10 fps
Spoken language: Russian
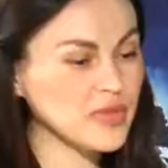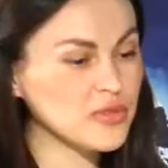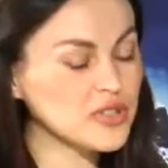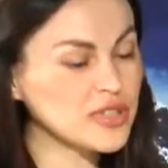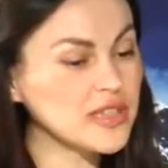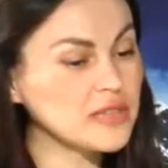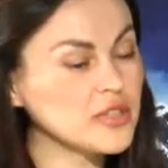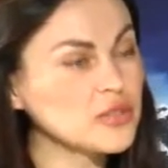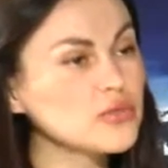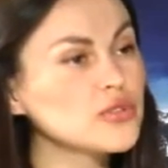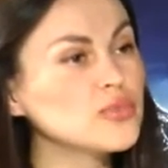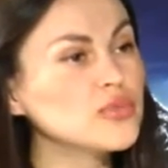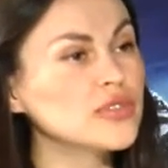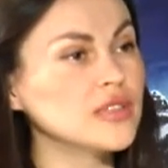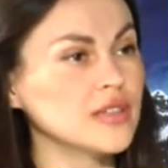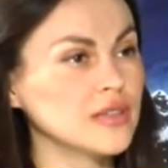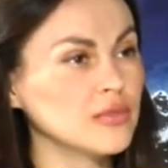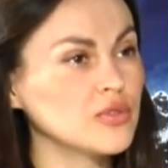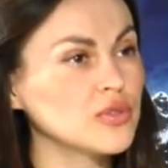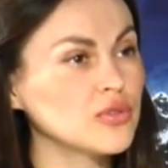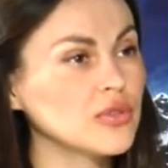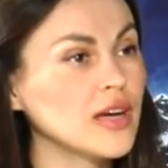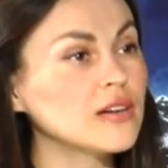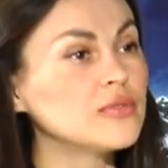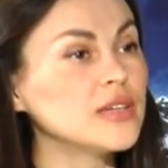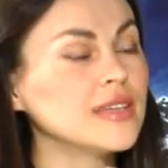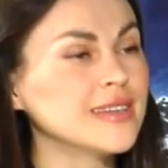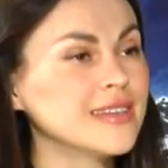с точки зрения вашего узкого пути, вот как вы...